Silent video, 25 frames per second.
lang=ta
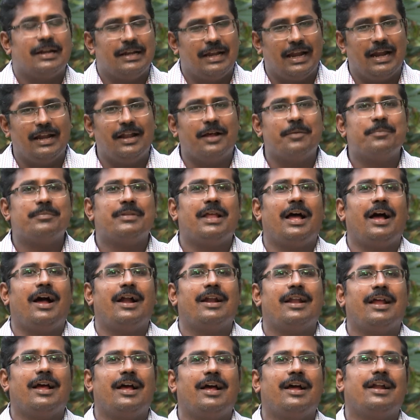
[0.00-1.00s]

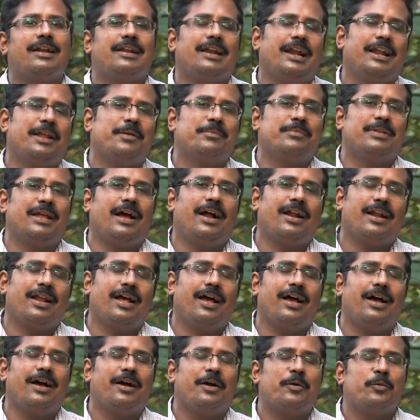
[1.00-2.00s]
நலம்தானா நலம்தானா